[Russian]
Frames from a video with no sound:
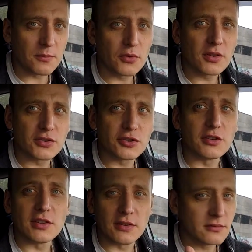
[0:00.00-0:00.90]
понял, что
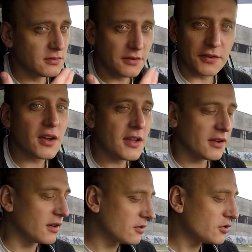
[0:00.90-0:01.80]
это нифига не
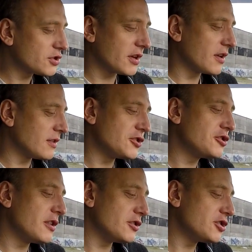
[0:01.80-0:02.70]
картошка, я
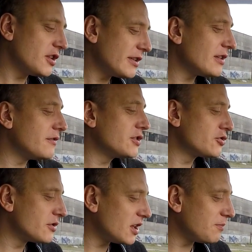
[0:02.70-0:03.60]
начинаю читать и
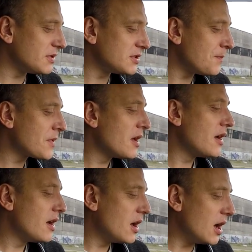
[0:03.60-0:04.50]
вижу надпись
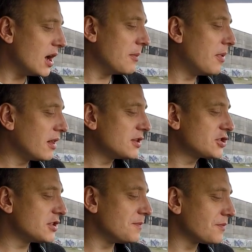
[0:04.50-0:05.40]
э,
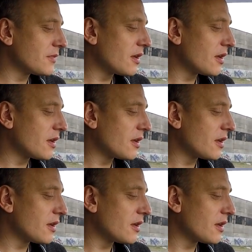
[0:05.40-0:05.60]
«Палочки